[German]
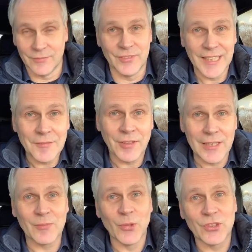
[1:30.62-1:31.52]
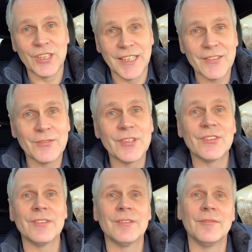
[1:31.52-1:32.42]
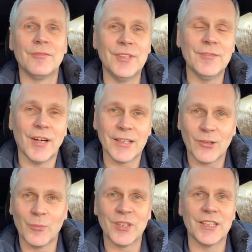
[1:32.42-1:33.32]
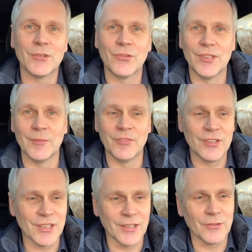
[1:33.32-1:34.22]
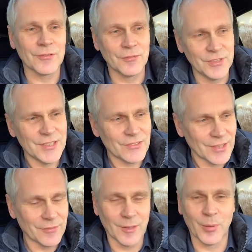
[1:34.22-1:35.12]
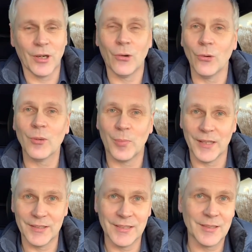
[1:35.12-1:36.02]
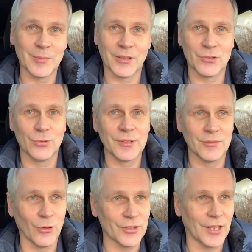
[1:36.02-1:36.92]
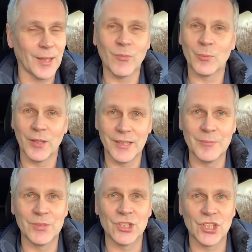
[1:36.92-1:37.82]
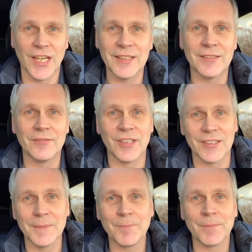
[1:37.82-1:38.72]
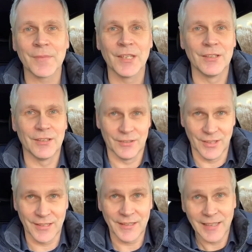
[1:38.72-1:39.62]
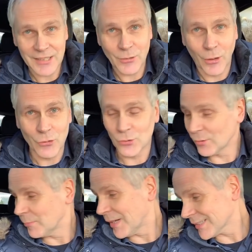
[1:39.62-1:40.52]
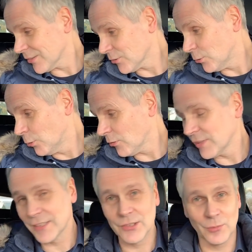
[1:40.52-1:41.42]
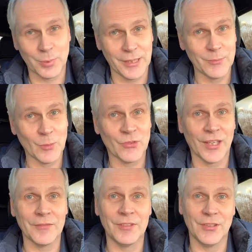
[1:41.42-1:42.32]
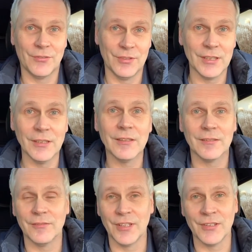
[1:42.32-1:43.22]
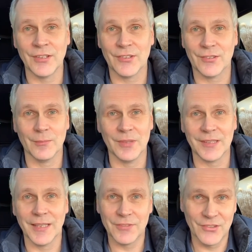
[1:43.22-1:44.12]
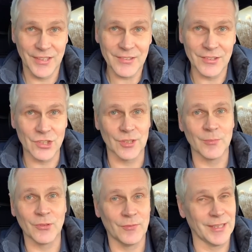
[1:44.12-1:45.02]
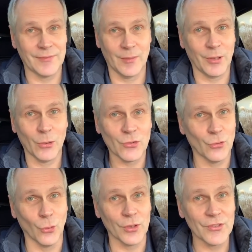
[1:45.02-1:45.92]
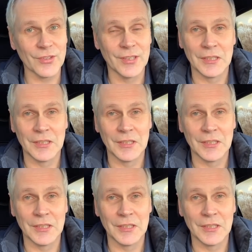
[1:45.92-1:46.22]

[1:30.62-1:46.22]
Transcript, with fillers: Jedenfalls möchte ich jetzt wissen, wie weit kommt der EQC im Winter und wie ist der Verbrauch bei den Temperaturen, die wir heute haben und bei dem bescheidenen Wetter. Denn ein Elektroauto mag ja so hochwertig und Premium sein, wie es will, wenn das mit der Effizienz nicht stimmt und wenn der Verbrauch so hoch ist,